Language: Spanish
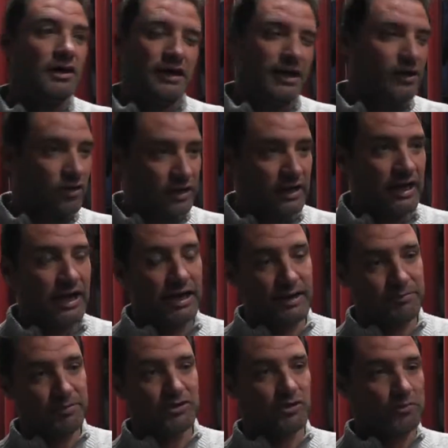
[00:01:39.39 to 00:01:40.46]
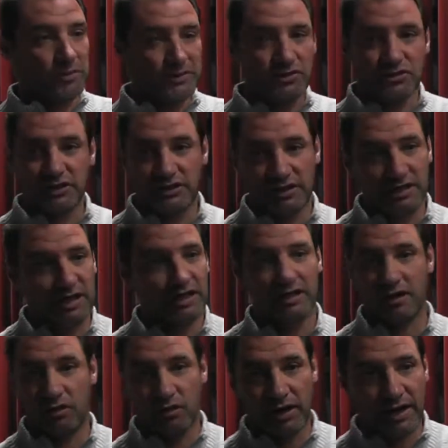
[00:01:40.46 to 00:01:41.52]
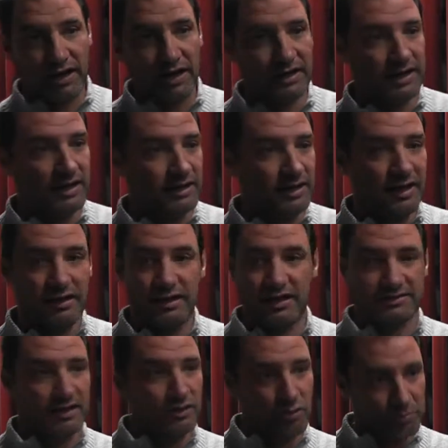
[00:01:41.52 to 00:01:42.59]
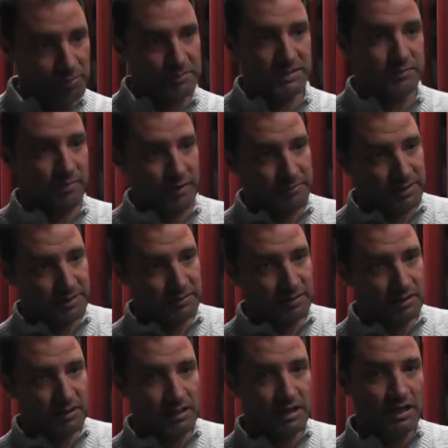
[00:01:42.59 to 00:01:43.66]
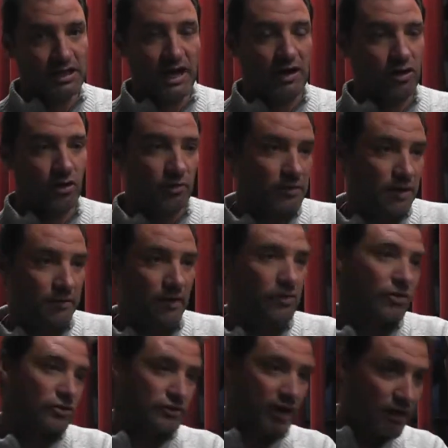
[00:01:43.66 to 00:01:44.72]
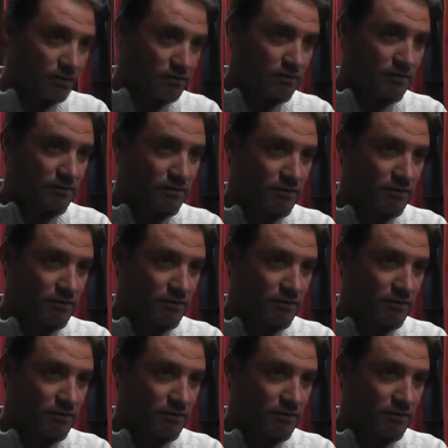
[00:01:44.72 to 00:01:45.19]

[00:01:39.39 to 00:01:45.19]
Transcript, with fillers: Creo que el presupuesto se tiene que adecuar a la realidad de la salud principalmente, la economía para un costado,